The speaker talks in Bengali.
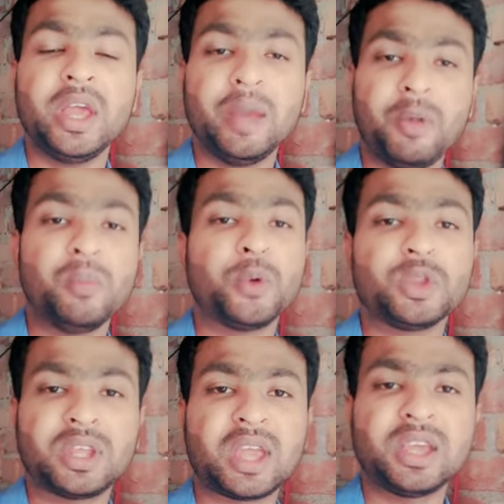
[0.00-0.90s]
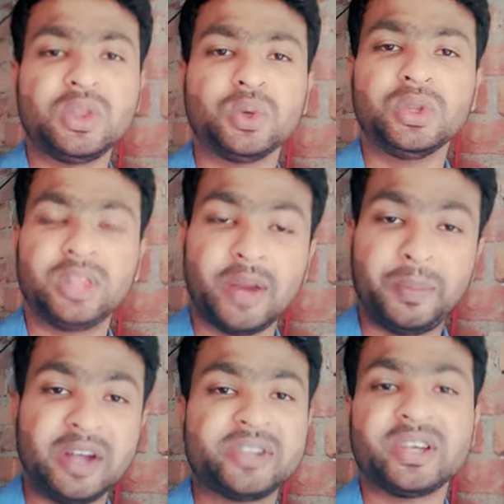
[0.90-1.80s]
এবং প্রত্যেকে কিন্তু তার
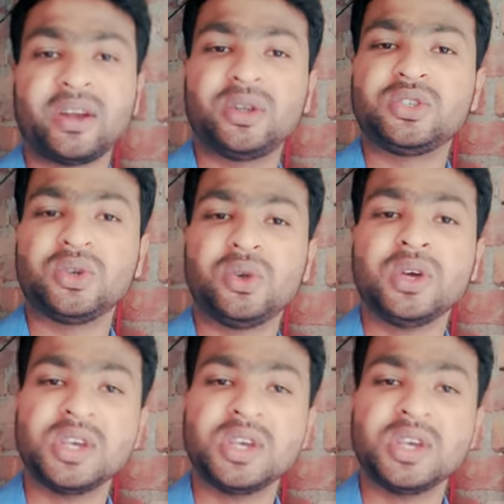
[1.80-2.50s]
পেট চালানোর জন্য